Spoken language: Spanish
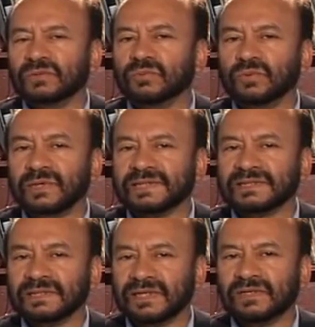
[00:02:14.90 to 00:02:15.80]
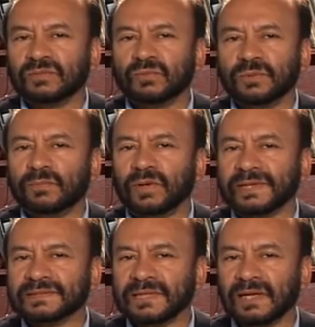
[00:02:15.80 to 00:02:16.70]
muy escindido, muy
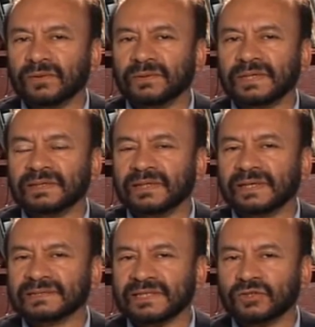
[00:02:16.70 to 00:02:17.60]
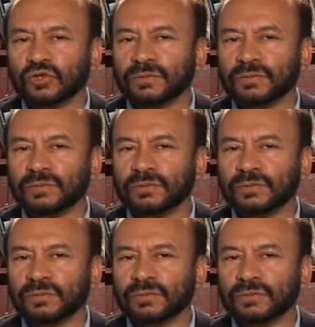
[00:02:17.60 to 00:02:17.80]
polarizado entre esas dos